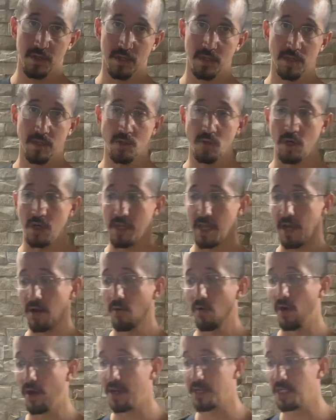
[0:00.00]
só que
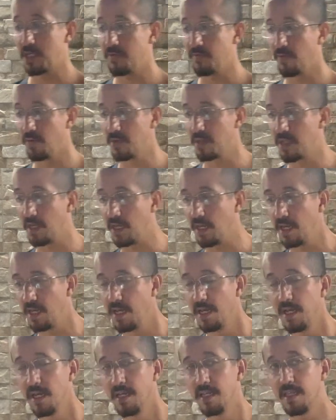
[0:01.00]
agora a gente vai ter
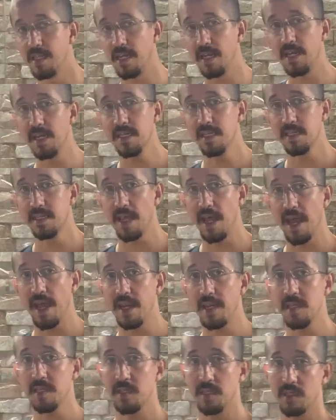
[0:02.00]
três
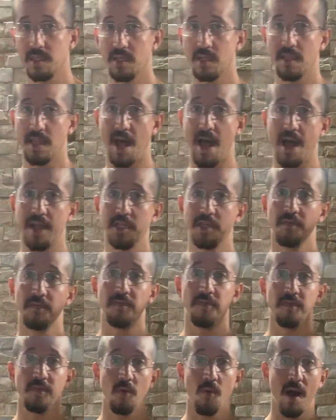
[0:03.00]
séries, tá?
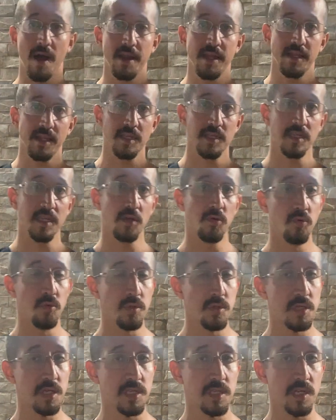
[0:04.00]
De 40
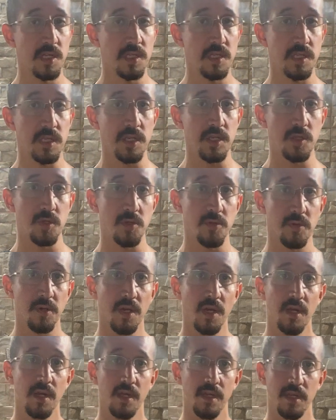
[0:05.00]
segundos de exercício
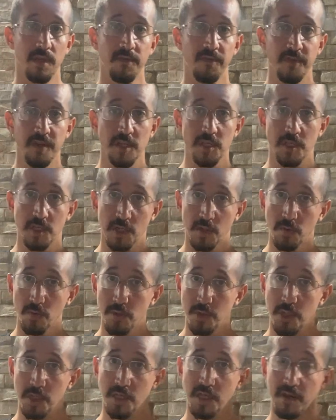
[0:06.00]
e 20
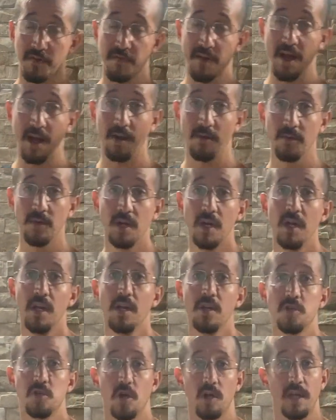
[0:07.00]
segundos de intervalo,
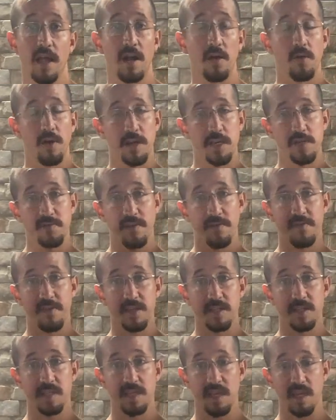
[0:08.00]
só que agora a gente vai
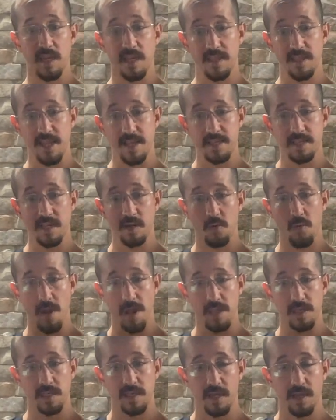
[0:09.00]
fazer na
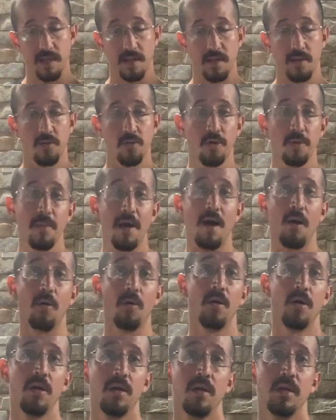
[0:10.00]
sequência
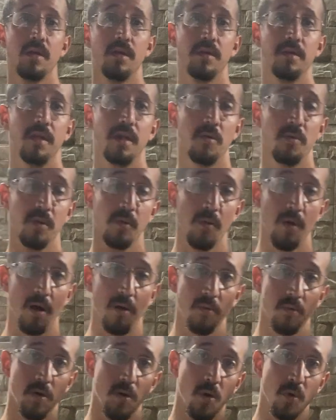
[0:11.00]
normal, não
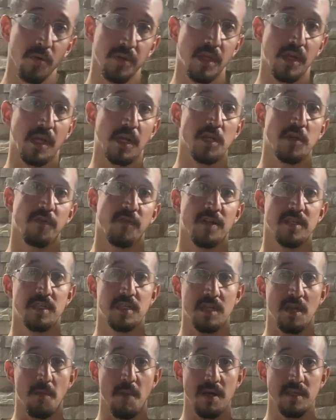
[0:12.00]
igual ontem que a gente
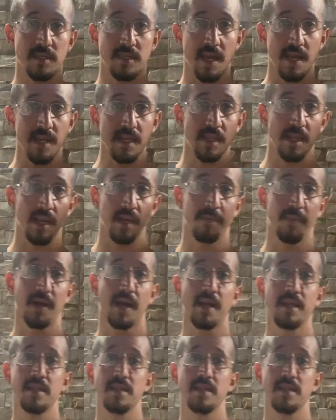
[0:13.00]
fazia uma série inteira para cada